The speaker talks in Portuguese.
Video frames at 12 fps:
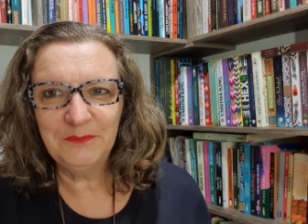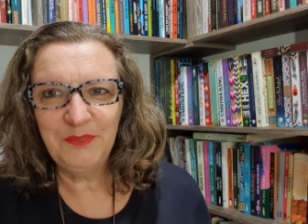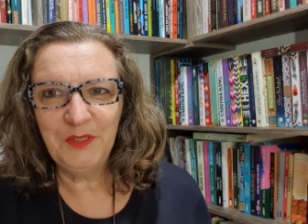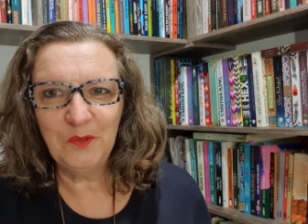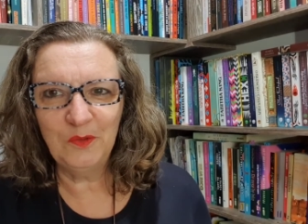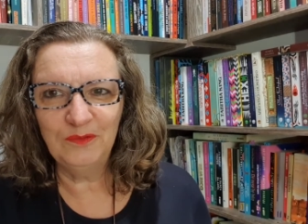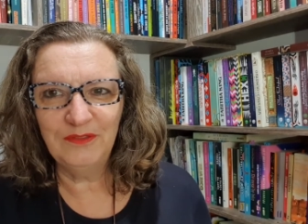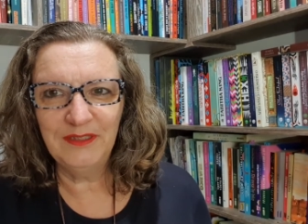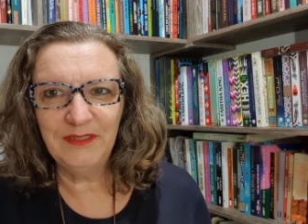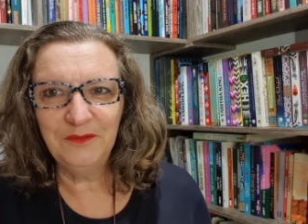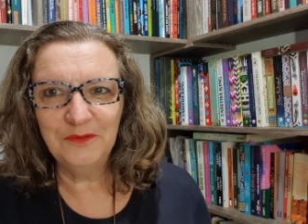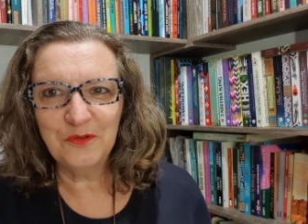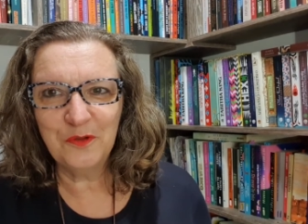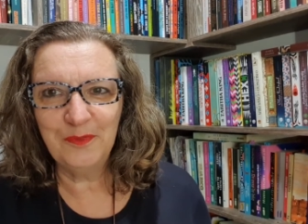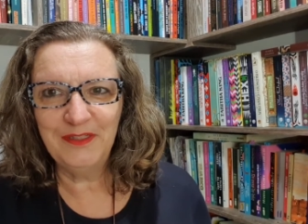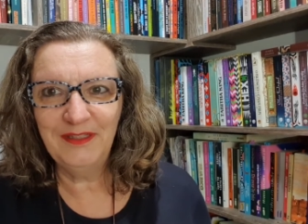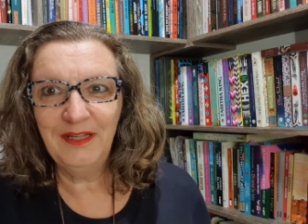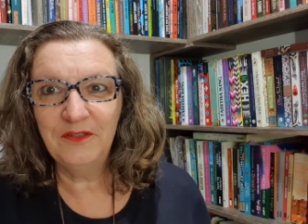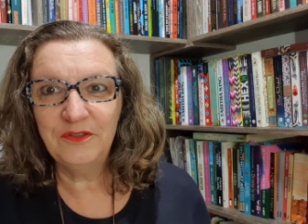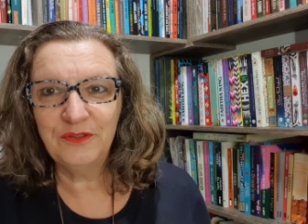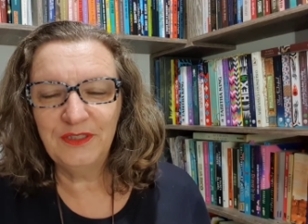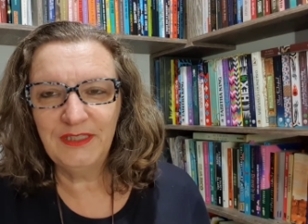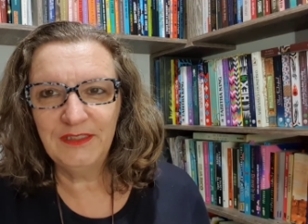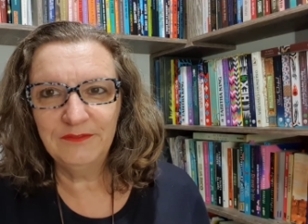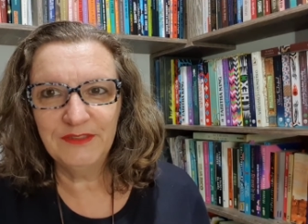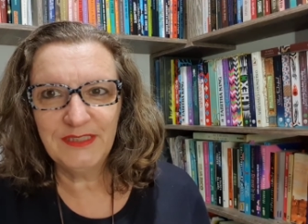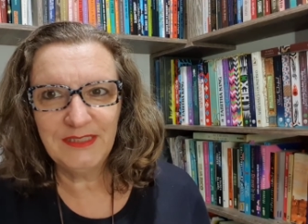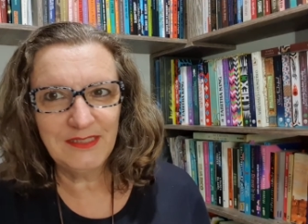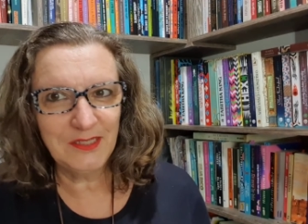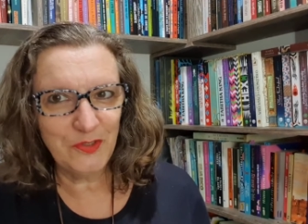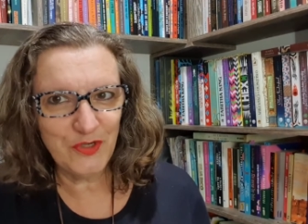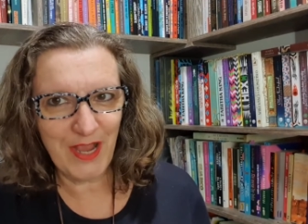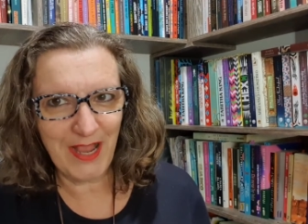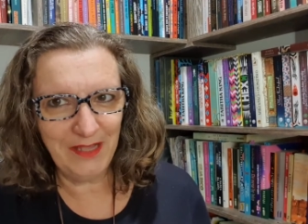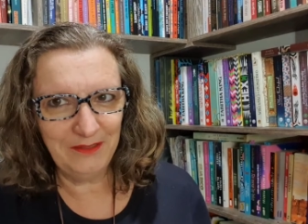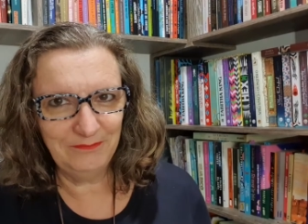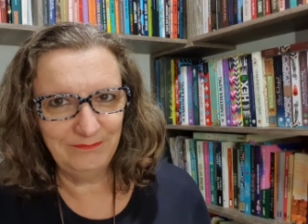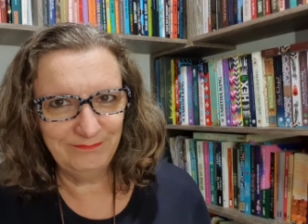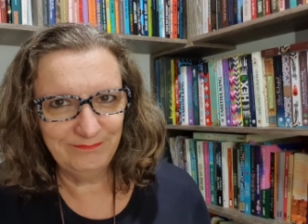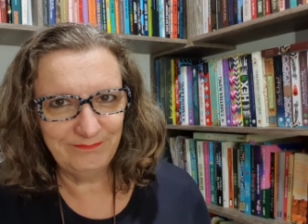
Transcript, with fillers: me contem aqui nos comentários o que, que vocês acharam